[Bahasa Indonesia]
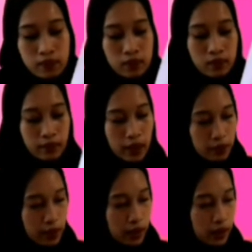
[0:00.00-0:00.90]
Paham
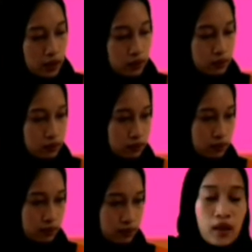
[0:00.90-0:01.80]
ya?
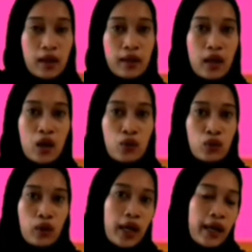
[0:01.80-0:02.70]
Nah,
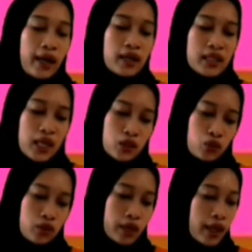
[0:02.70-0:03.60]
untuk area yang
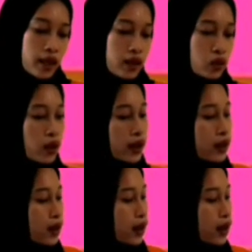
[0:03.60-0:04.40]
selanjutnya itu ada